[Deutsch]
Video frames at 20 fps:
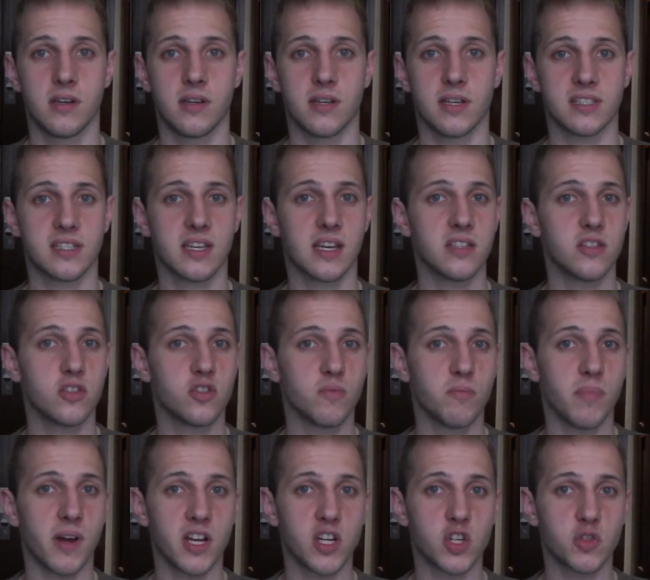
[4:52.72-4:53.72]
Das kann zum
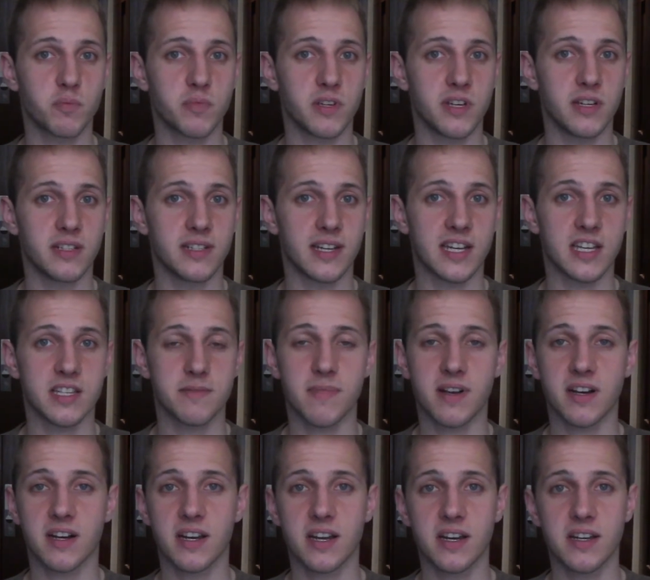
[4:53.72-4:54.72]
Beispiel, sei es mal
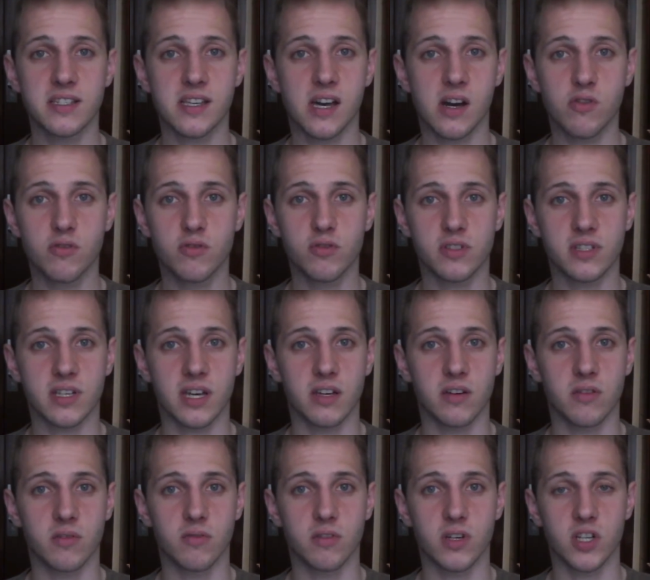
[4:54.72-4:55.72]
ein kleines Auto
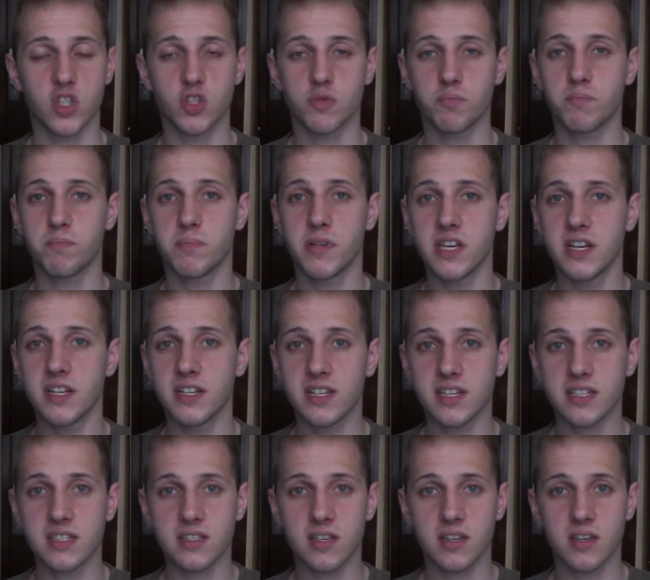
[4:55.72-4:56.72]
sein und da spielt
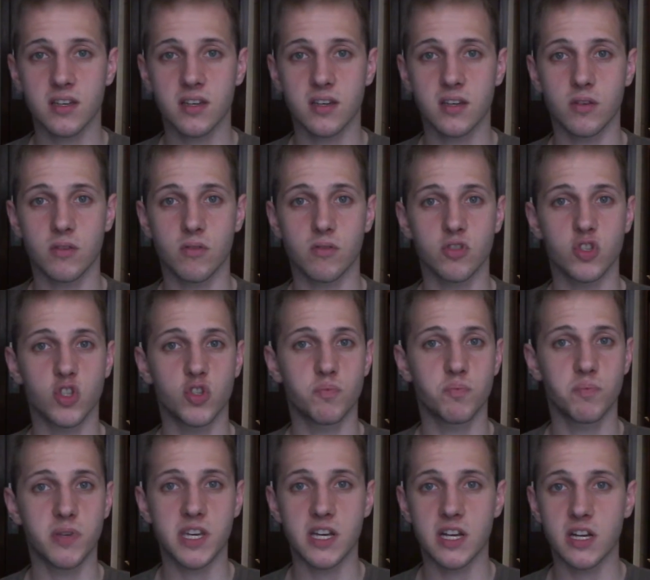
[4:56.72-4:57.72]
das Kind und
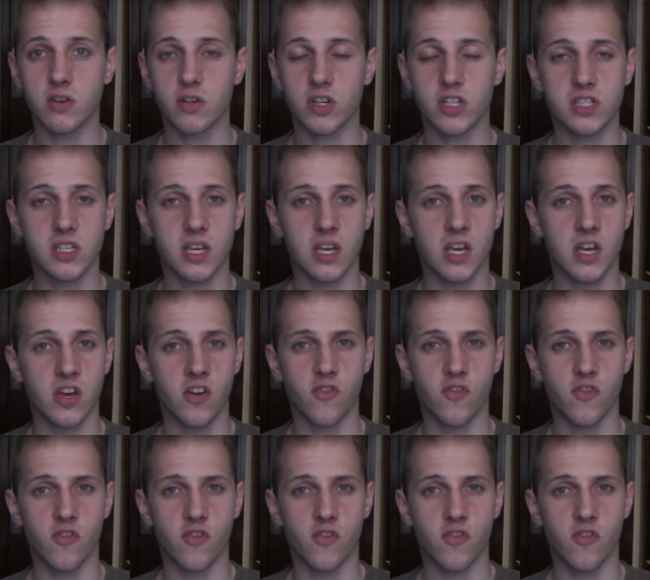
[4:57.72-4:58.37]
spielt und ist